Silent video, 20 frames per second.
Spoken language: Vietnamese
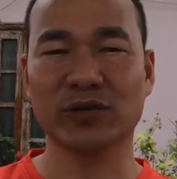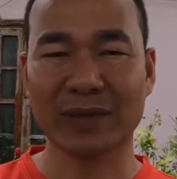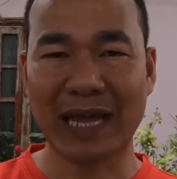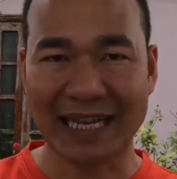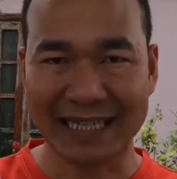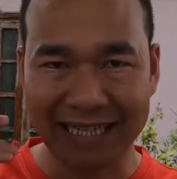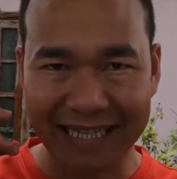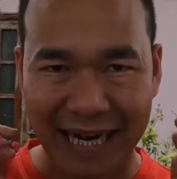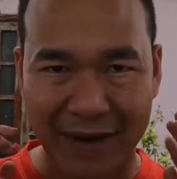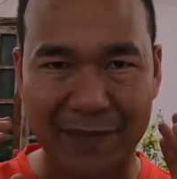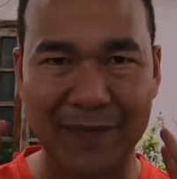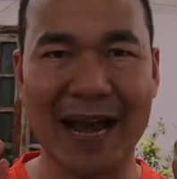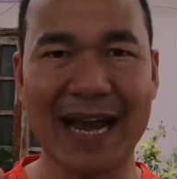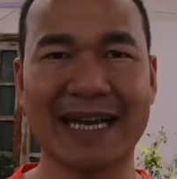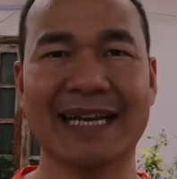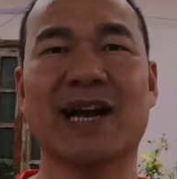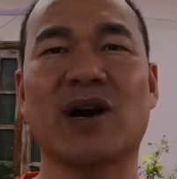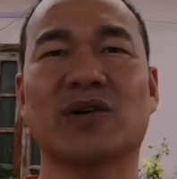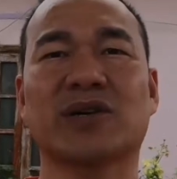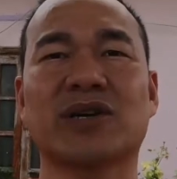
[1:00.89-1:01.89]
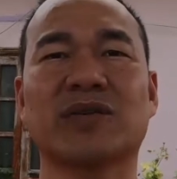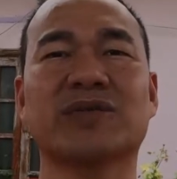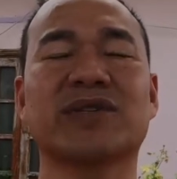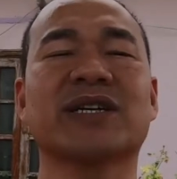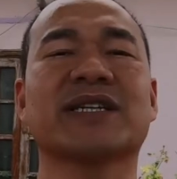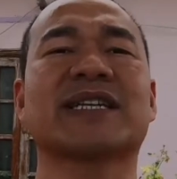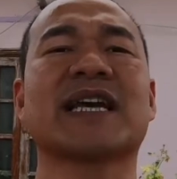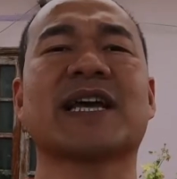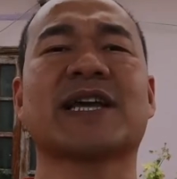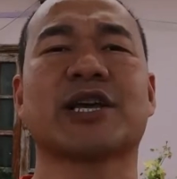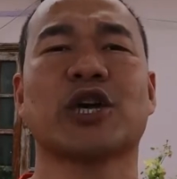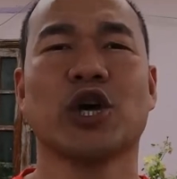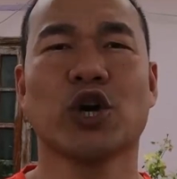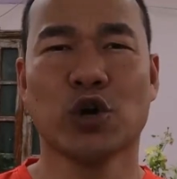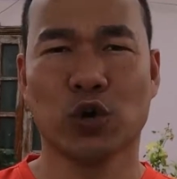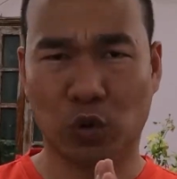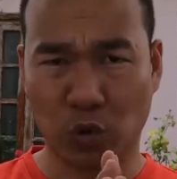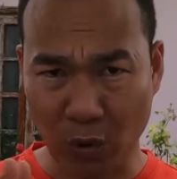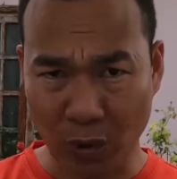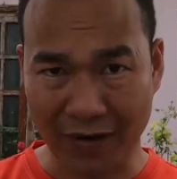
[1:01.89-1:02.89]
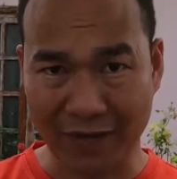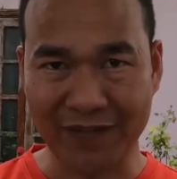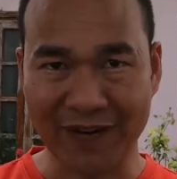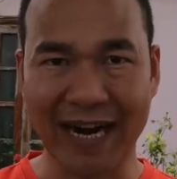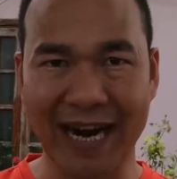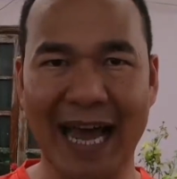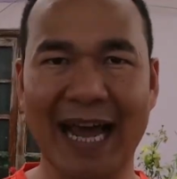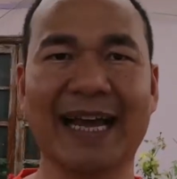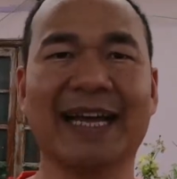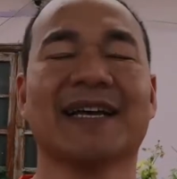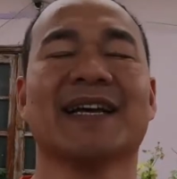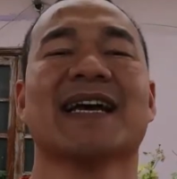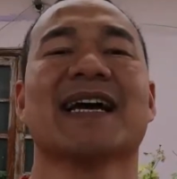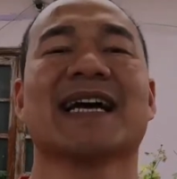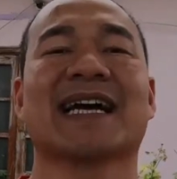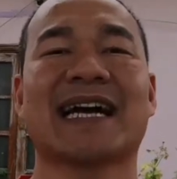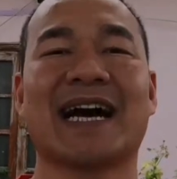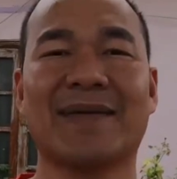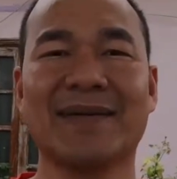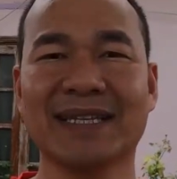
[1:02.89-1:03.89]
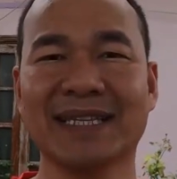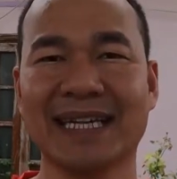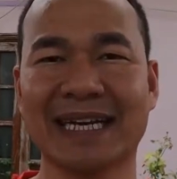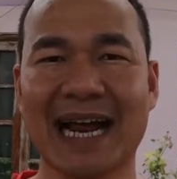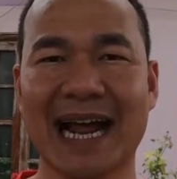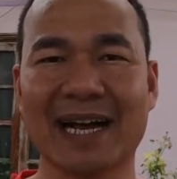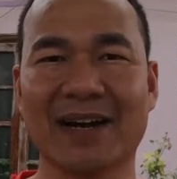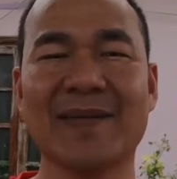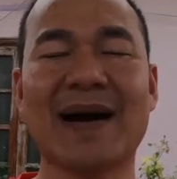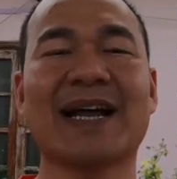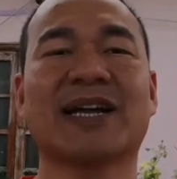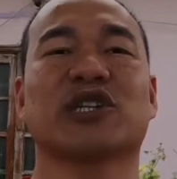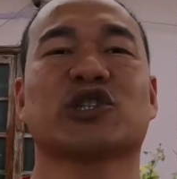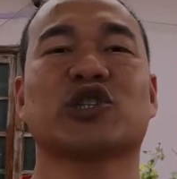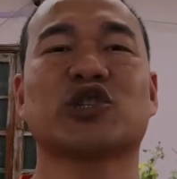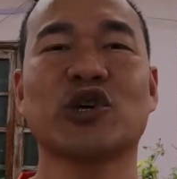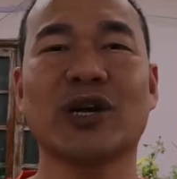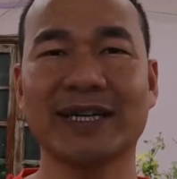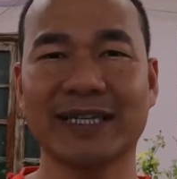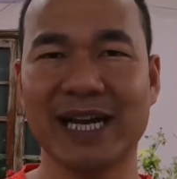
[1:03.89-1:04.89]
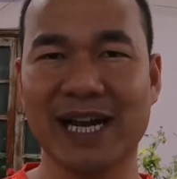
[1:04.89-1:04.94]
chúng ta sẽ gặp lại nhau trong chương trình tuyệt vời này cảm ơn tất cả các bạn sơn